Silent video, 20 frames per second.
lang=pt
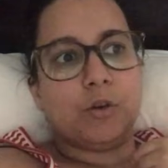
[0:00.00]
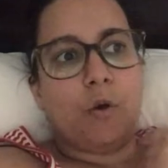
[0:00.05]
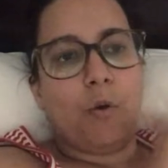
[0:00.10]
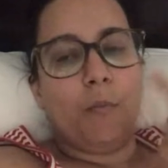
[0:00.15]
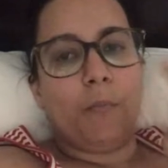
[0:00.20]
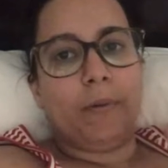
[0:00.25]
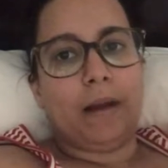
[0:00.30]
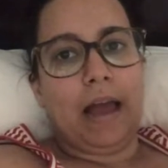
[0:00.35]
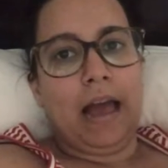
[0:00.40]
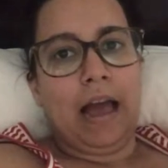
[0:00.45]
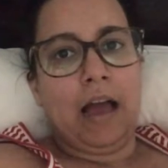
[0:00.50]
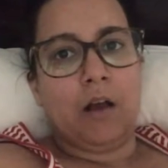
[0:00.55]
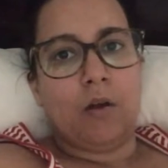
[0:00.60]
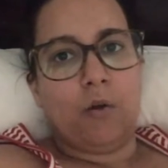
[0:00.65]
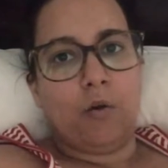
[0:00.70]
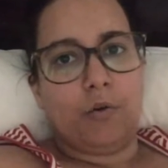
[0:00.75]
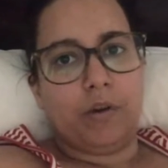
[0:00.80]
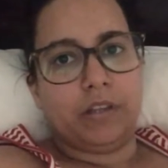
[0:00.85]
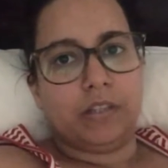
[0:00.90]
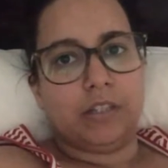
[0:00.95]
comprar
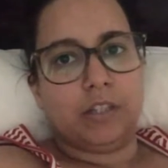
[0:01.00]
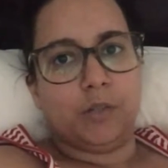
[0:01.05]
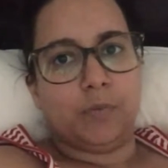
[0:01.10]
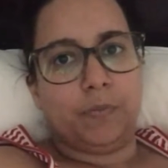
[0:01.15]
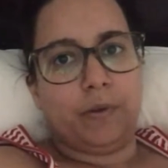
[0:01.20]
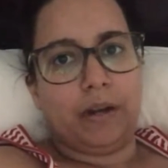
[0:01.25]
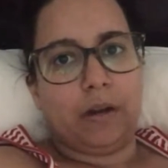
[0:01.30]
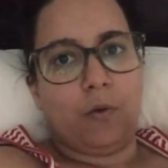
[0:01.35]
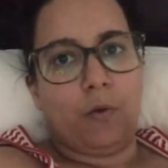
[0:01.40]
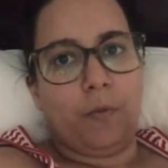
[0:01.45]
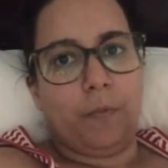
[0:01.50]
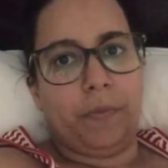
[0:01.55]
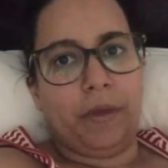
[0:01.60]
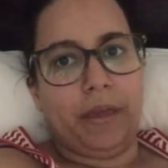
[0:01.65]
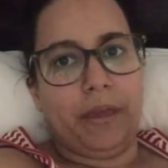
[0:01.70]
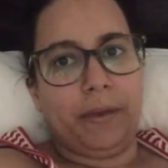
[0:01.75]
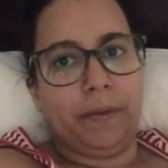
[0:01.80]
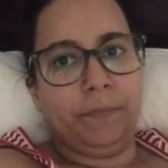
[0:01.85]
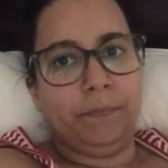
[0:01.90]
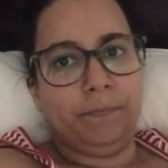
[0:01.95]
coisas para
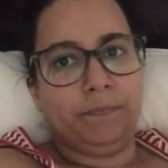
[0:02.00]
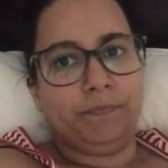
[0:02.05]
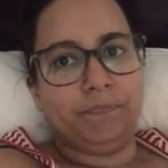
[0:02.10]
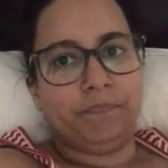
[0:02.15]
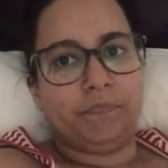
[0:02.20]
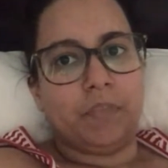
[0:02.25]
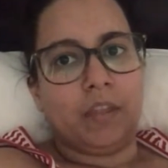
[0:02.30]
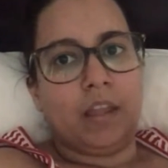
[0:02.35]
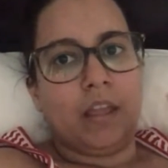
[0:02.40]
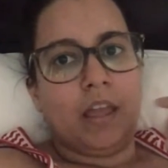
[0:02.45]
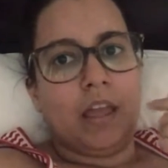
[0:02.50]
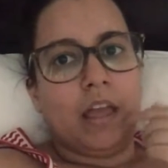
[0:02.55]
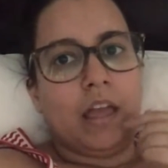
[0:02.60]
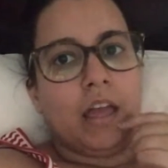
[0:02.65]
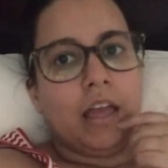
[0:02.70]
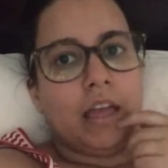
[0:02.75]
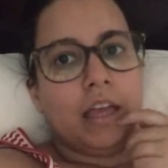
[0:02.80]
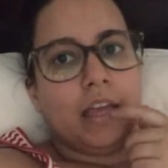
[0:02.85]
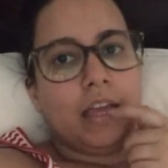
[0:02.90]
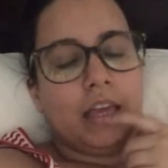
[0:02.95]
comer.
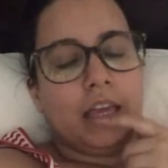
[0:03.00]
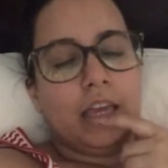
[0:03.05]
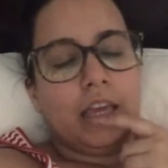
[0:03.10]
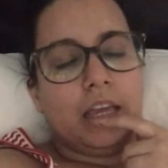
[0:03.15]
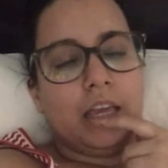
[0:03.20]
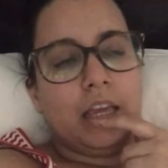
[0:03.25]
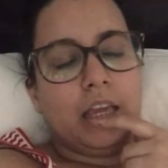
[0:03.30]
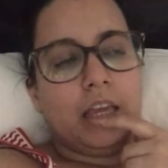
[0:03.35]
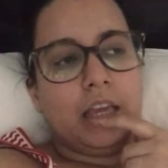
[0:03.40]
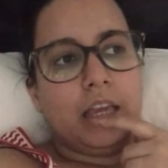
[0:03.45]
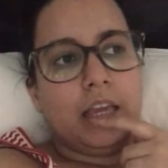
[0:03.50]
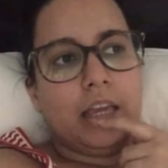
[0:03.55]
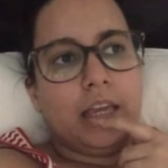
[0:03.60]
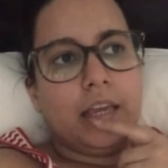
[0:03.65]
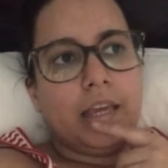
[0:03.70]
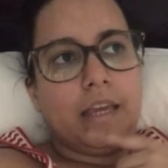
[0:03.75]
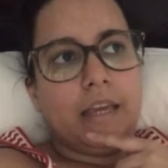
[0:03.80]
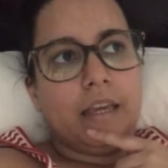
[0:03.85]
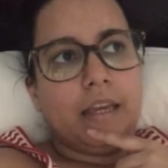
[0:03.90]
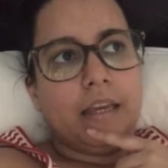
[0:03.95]

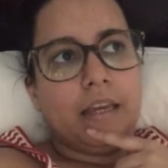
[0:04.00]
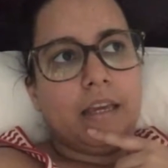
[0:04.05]
E